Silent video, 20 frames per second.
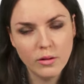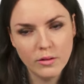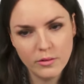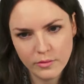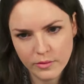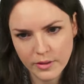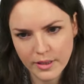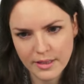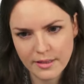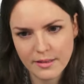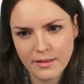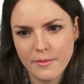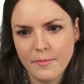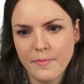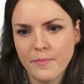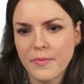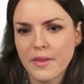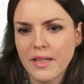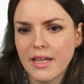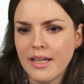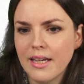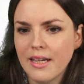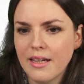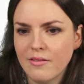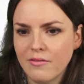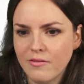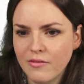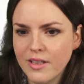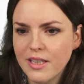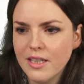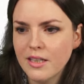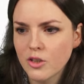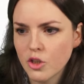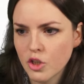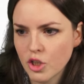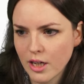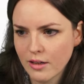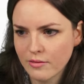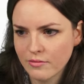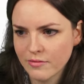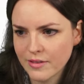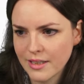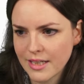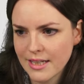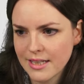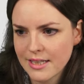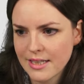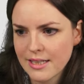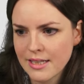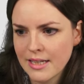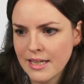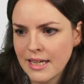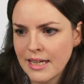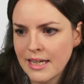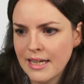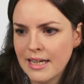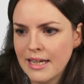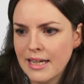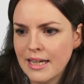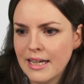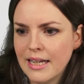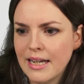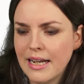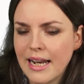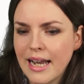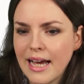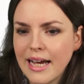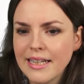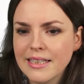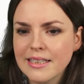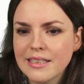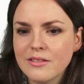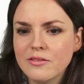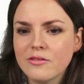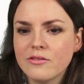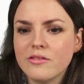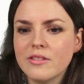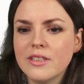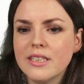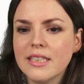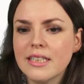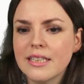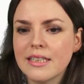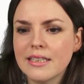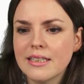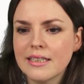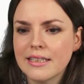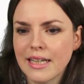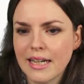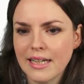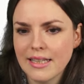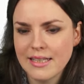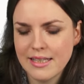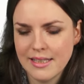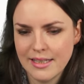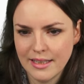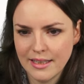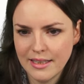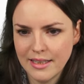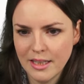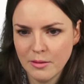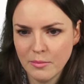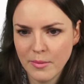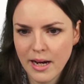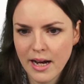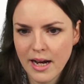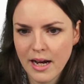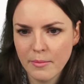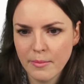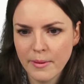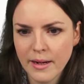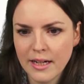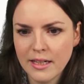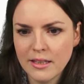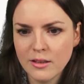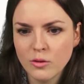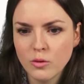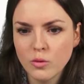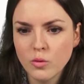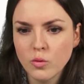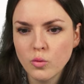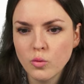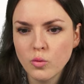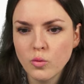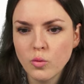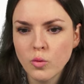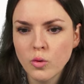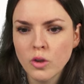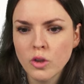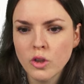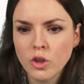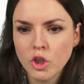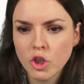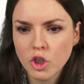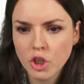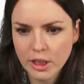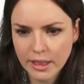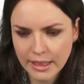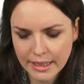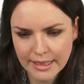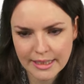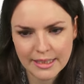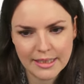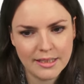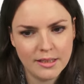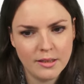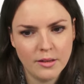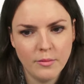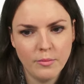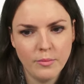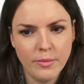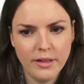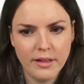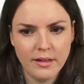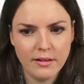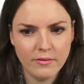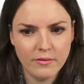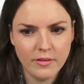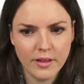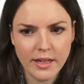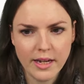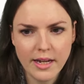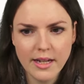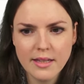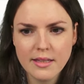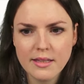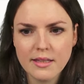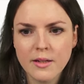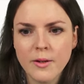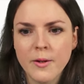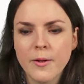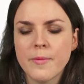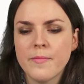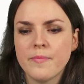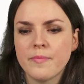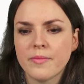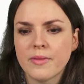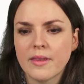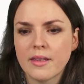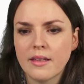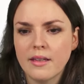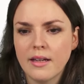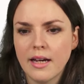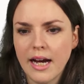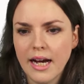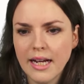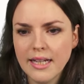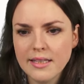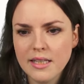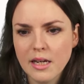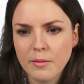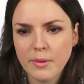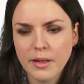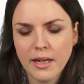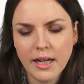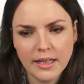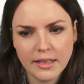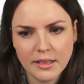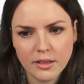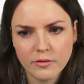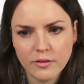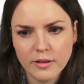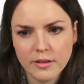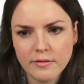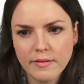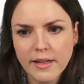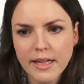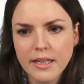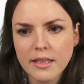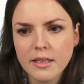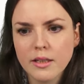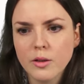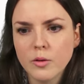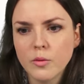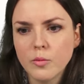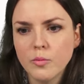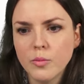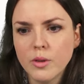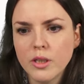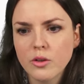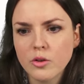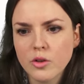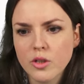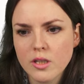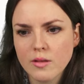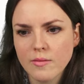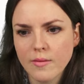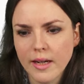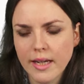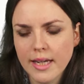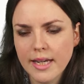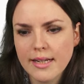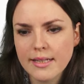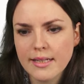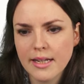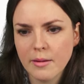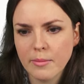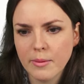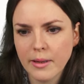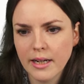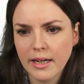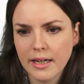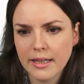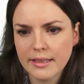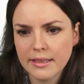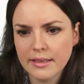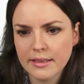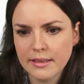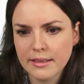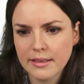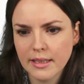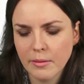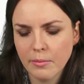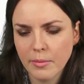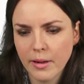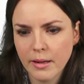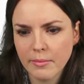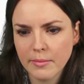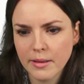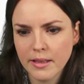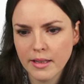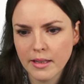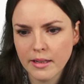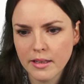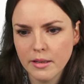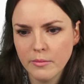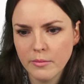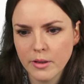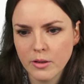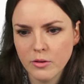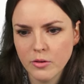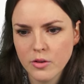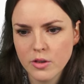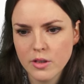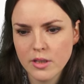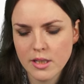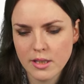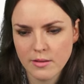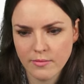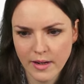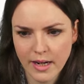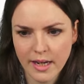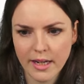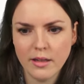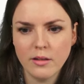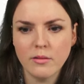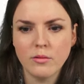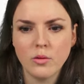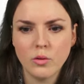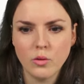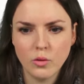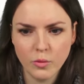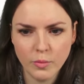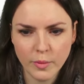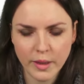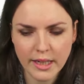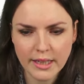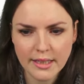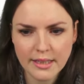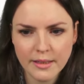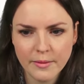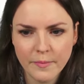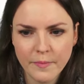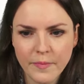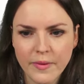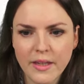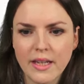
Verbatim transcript: finden. Wie schaffen wir das? Leiten wir das Ding hier mal ab. Also u' bilden wir jetzt. 1 abgeleitet fällt weg, minus 2x abgeleitet, da bleibt ja dann die minus 2 übrig.